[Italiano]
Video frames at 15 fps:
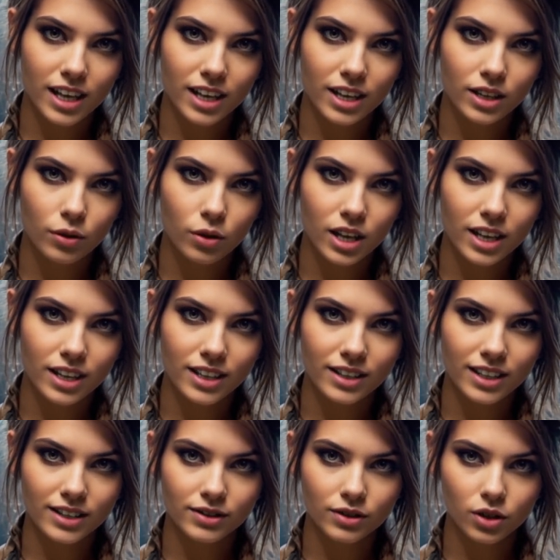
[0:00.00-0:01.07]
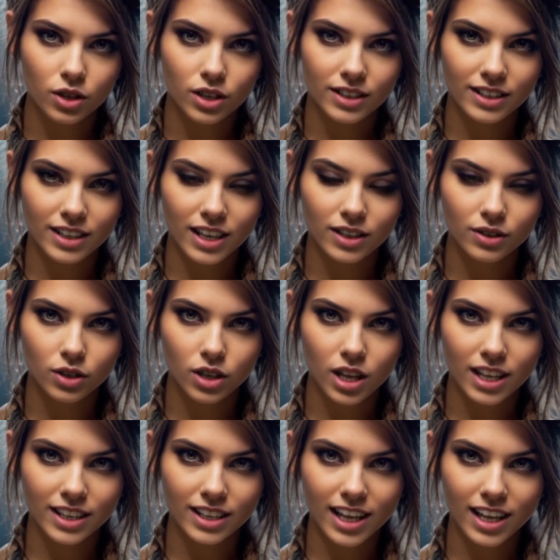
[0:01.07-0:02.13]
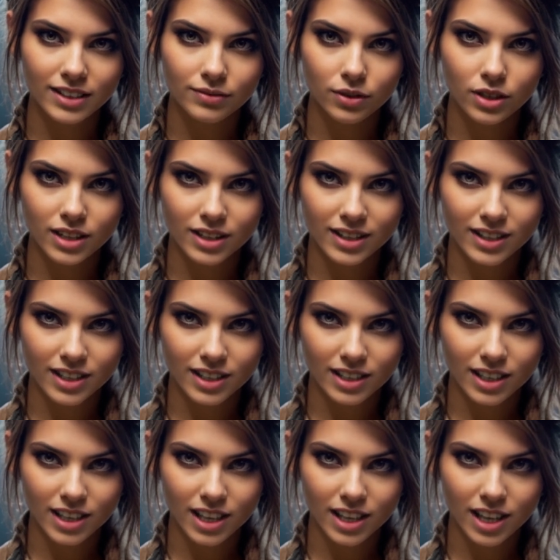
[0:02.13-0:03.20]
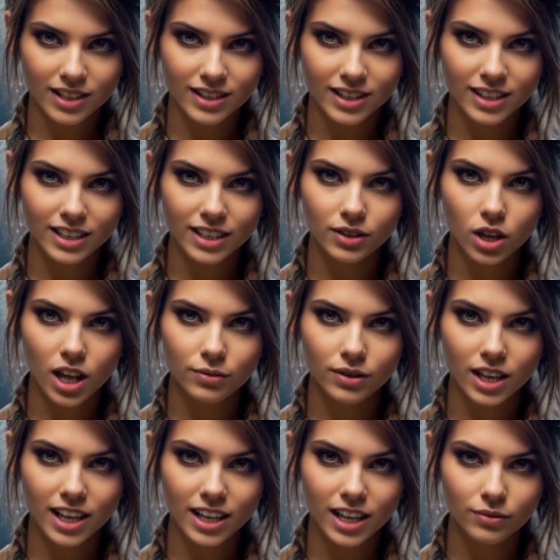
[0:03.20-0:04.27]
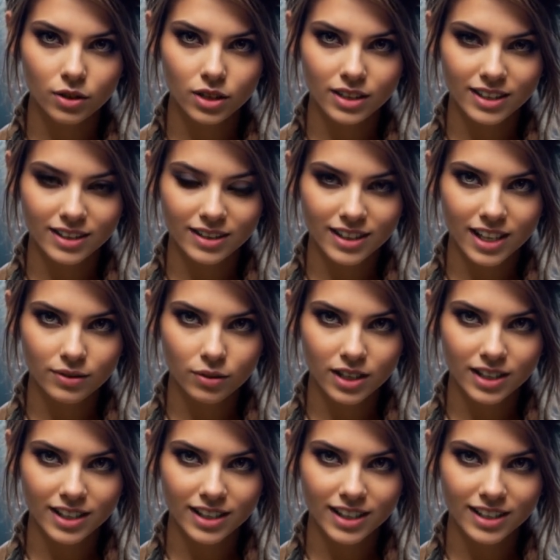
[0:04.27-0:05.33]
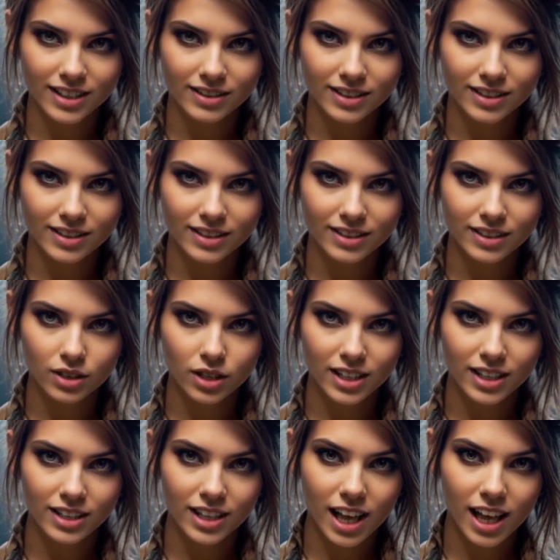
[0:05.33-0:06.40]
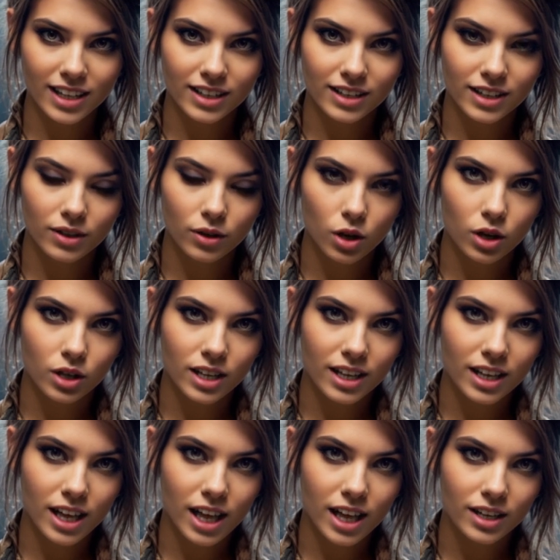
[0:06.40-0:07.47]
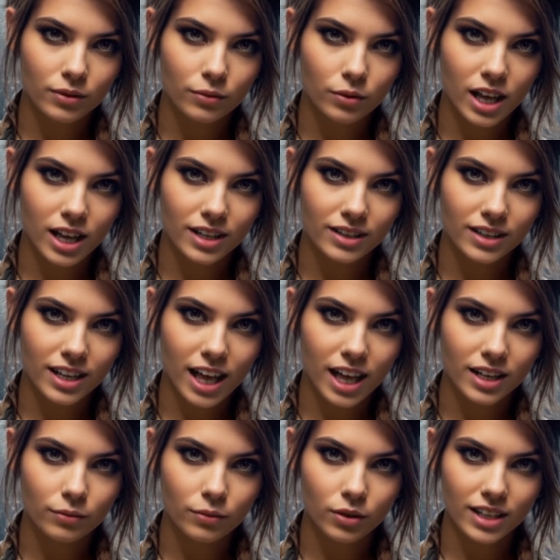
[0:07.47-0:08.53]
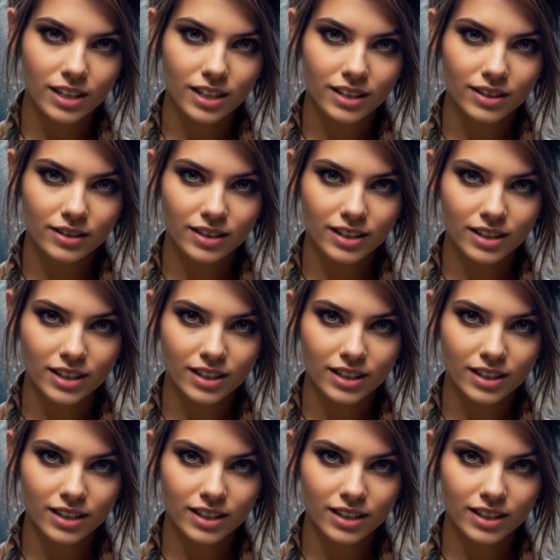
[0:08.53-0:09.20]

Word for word: e qui sei su The Neural Network canale nel quale parliamo, insieme nell'intersezione tra tecnologia, ambiente e business.